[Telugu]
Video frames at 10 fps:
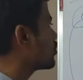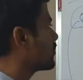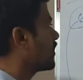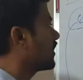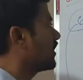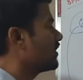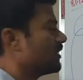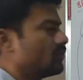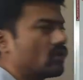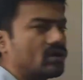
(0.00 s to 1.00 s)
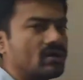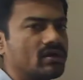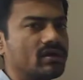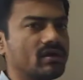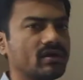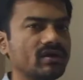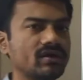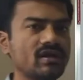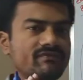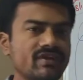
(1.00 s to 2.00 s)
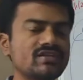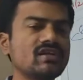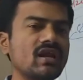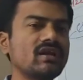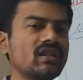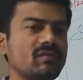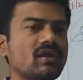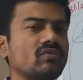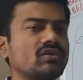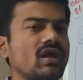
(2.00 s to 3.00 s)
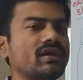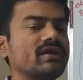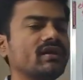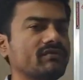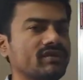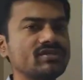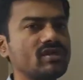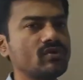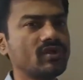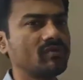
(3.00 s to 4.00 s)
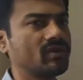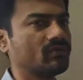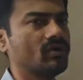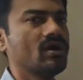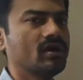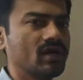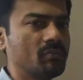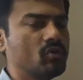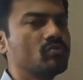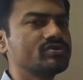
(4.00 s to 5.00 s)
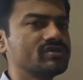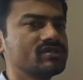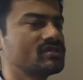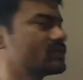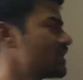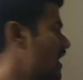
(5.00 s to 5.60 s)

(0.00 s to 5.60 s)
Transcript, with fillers: మోసం అనే దానికి ఒక డెఫినేషన్ లాంటిది ఏమైనా ఉందా అంటే డెఫినేషన్ అంటూ ఏం లేదు డబ్బులు మోసం చేసేస్తే